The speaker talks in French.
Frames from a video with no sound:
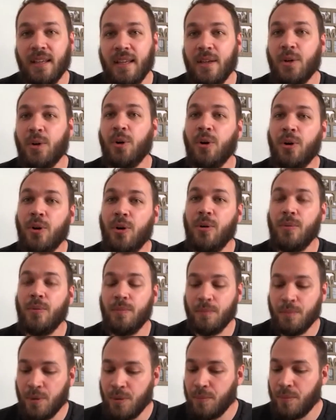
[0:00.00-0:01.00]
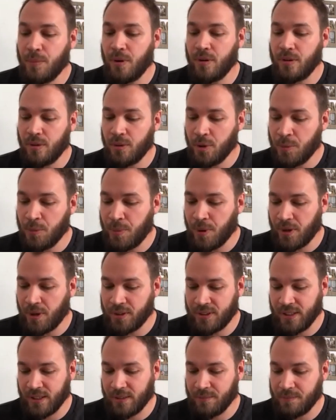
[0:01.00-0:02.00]
Et au moment
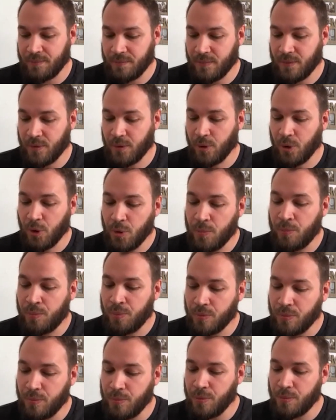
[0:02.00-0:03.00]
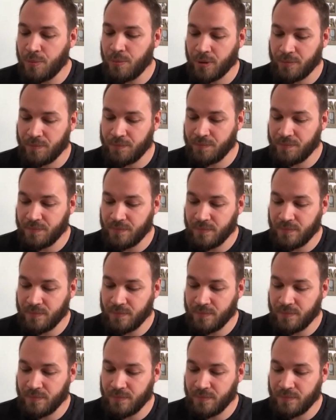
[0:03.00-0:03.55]
opportun, au bon moment,